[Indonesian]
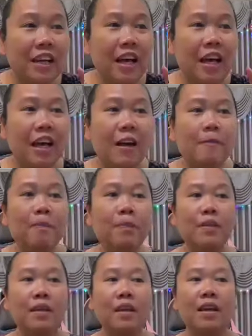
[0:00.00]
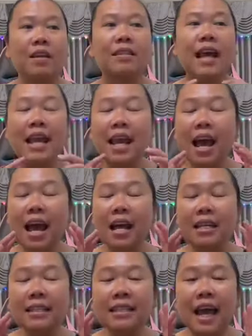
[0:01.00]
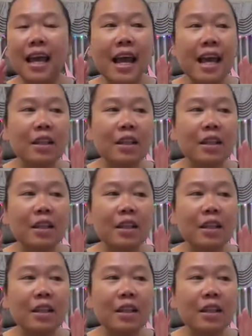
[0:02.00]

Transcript: Uh, saya saya